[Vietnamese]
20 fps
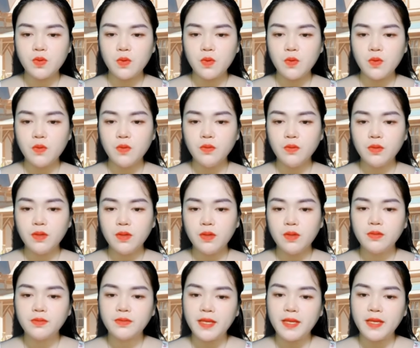Năm cô lên
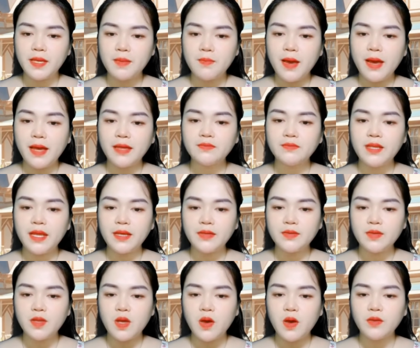cấp ba thì Nhạc Đình
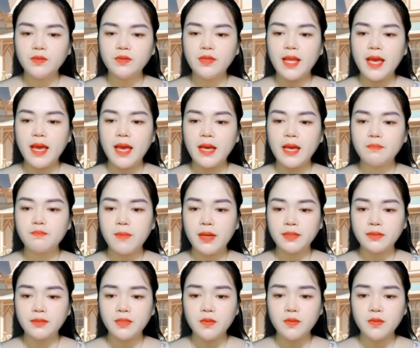đã lên đại học rồi.